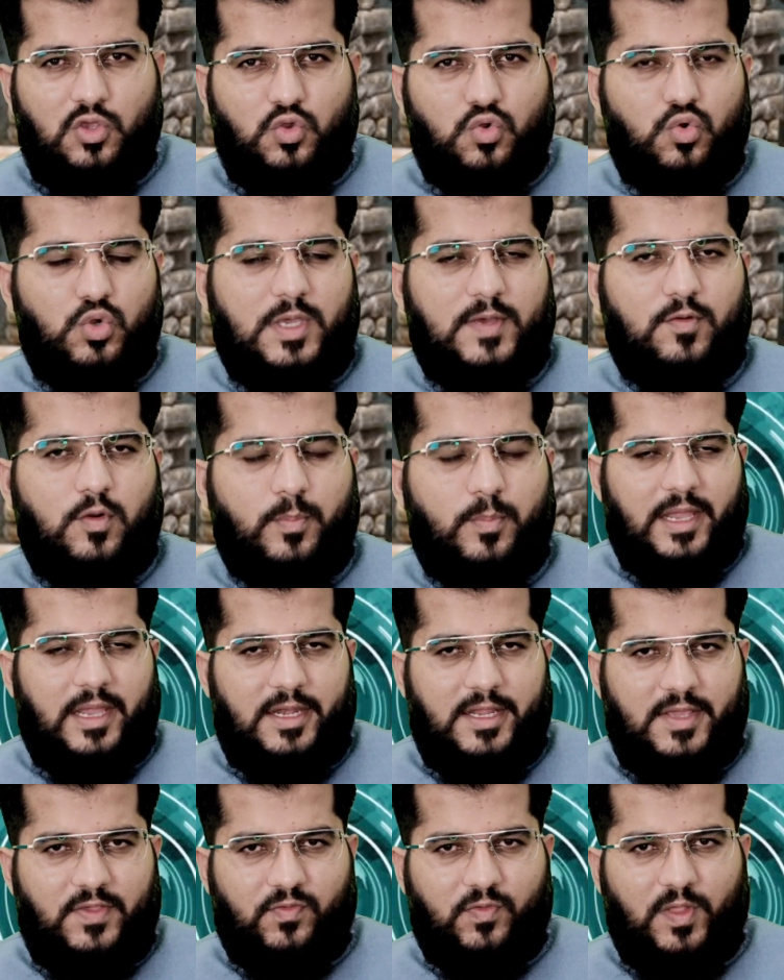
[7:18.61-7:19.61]
क्योंकि
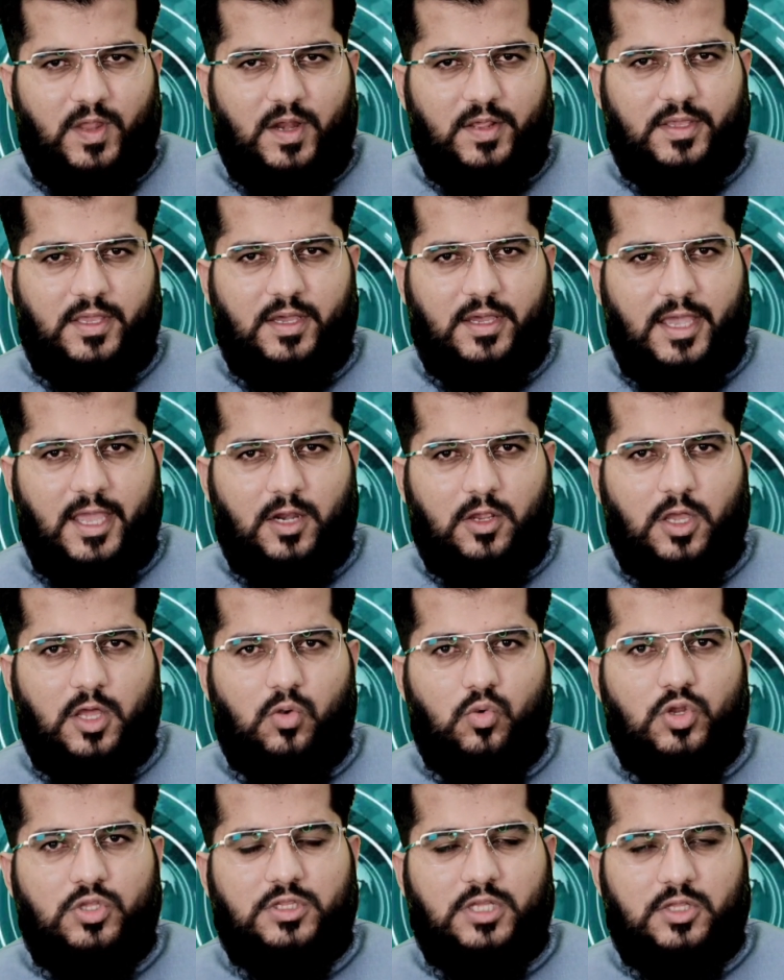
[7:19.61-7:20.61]
पहले इस तरह के गैर
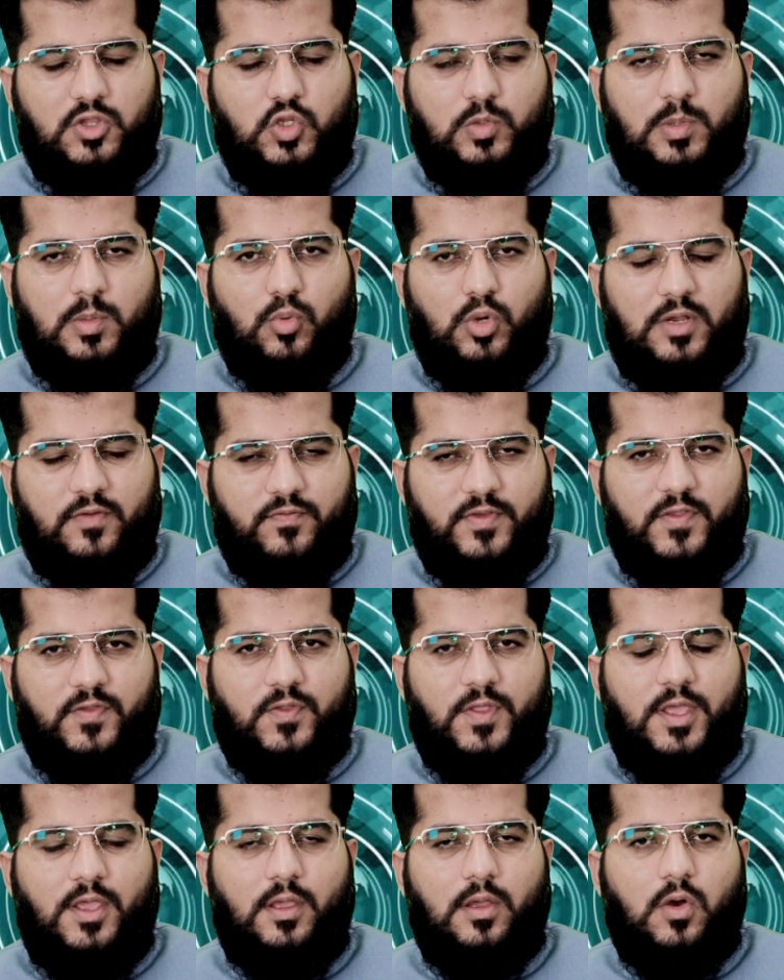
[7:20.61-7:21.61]
कानूनी धंधों में मुलवस
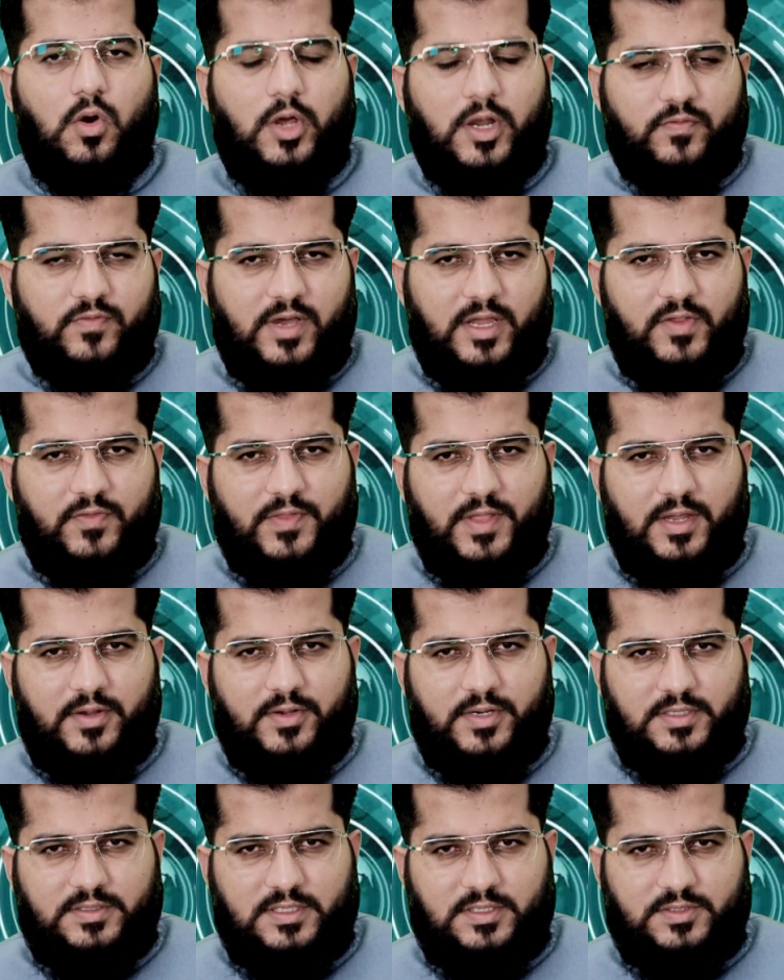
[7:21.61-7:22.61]
थी और अफ़गानिस्तान की